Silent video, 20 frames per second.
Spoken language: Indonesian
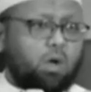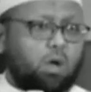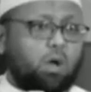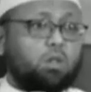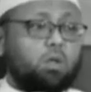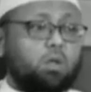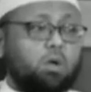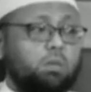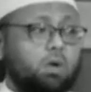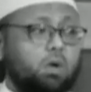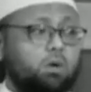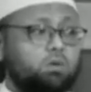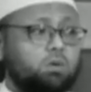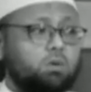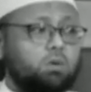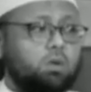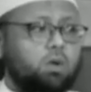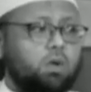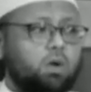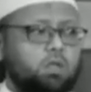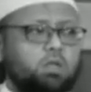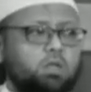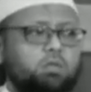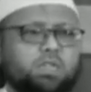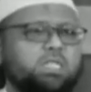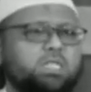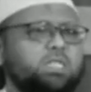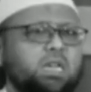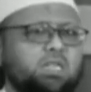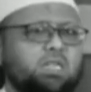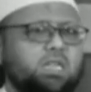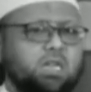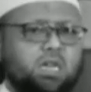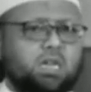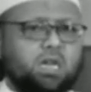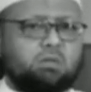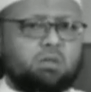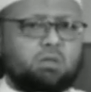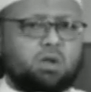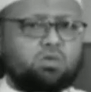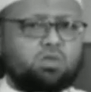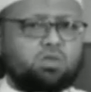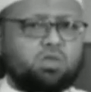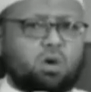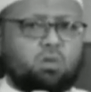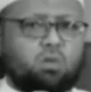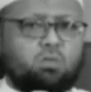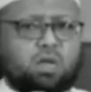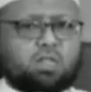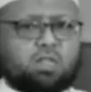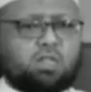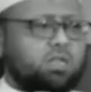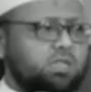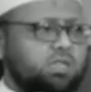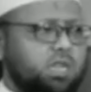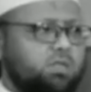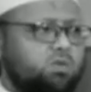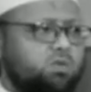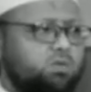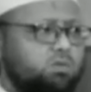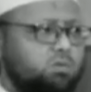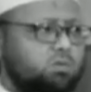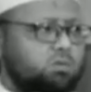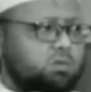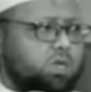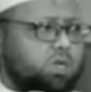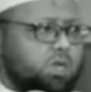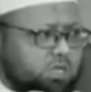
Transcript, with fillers: Kalau Allah mau, Allah bisa jadikan manusia umat yang satu.